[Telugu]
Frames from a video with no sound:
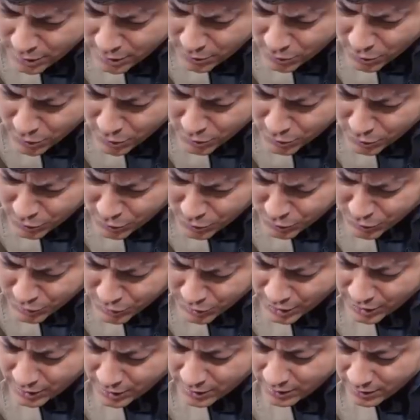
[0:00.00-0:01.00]
ఇంకోటి
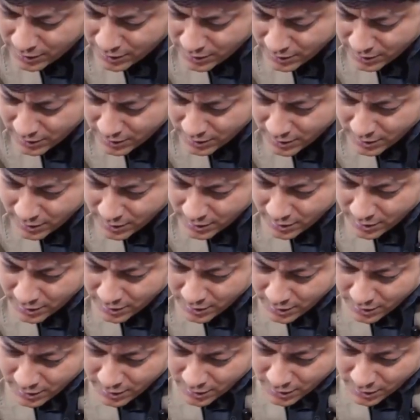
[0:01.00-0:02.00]
గుచ్చుకుంది గుచ్చుకుంది
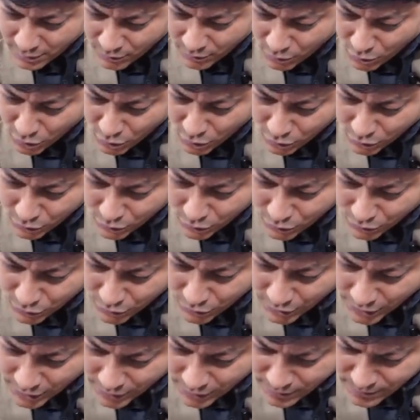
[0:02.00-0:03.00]
ఇంకోటి
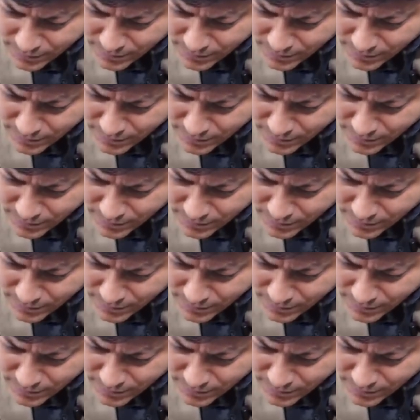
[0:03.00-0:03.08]
గుచ్చుకుంది